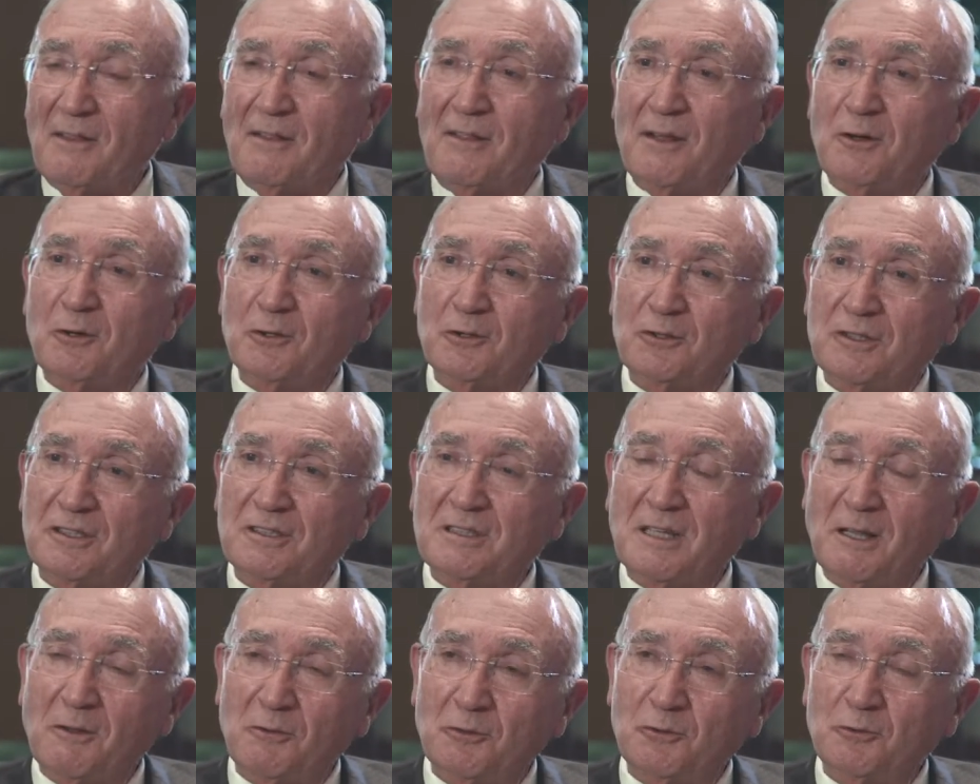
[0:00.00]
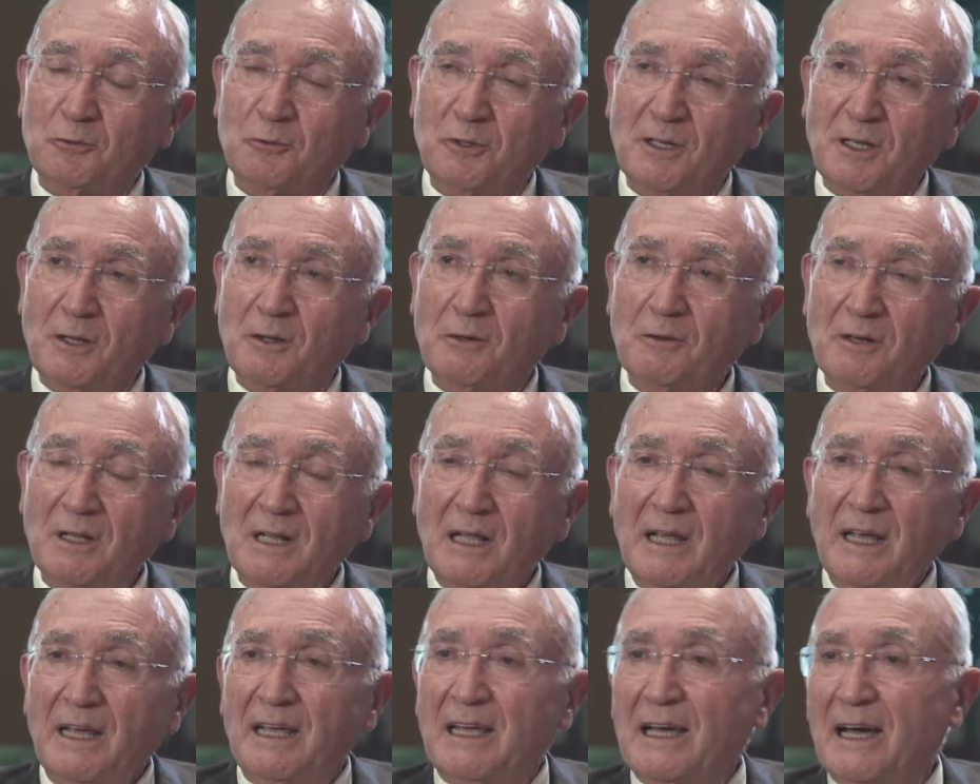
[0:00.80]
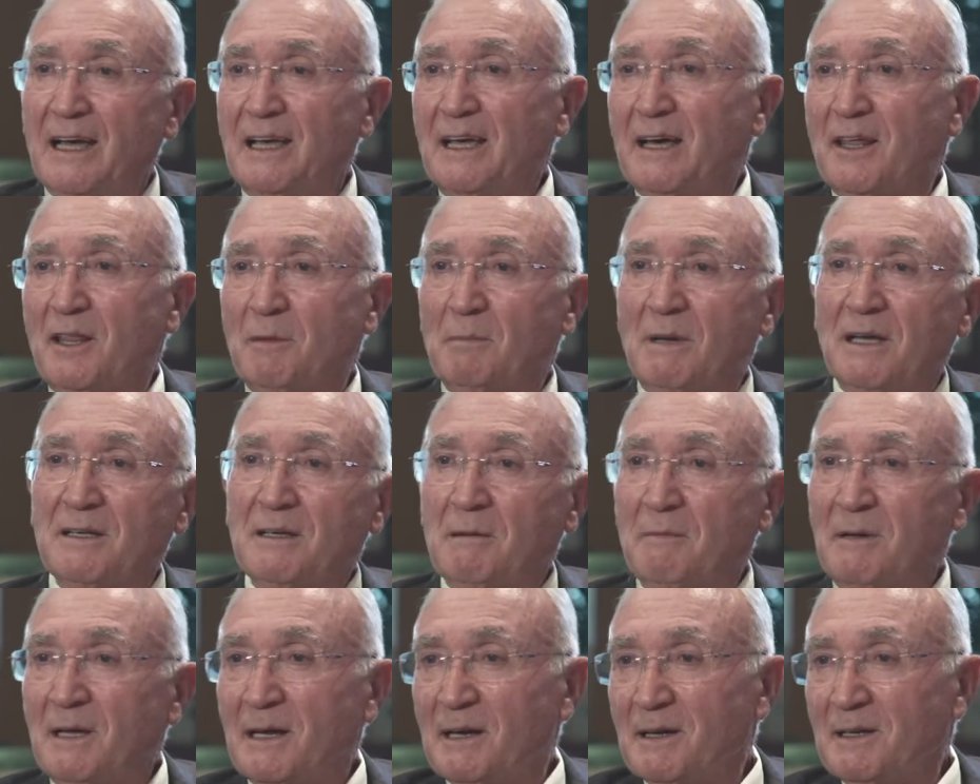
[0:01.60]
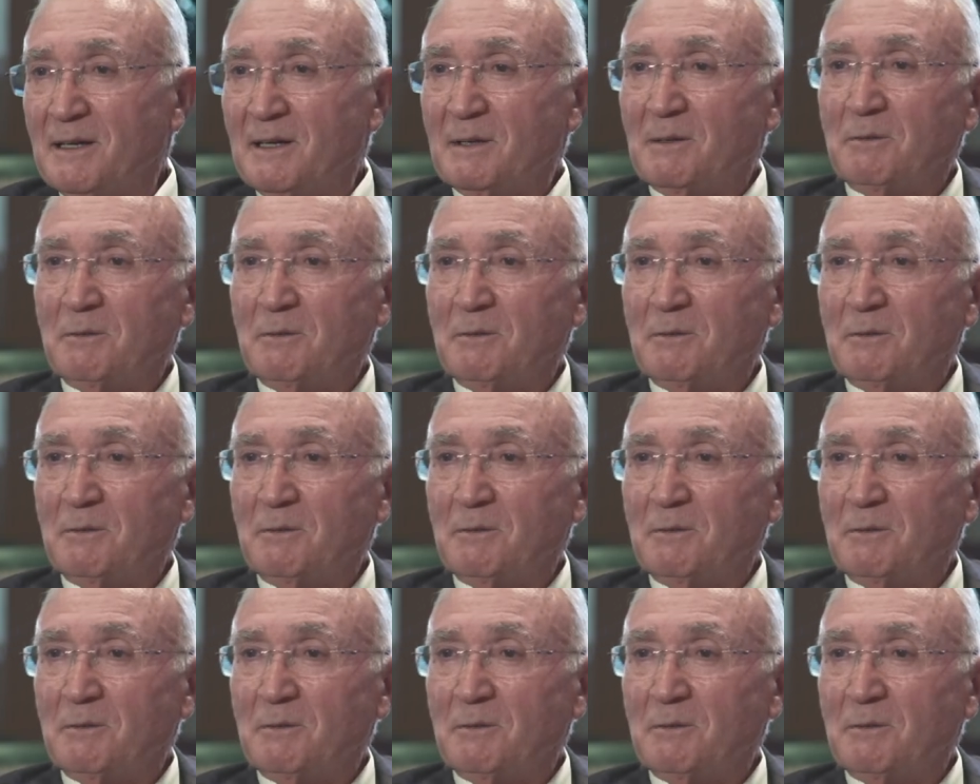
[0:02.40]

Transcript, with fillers: desde los Estados Unidos y ahí además había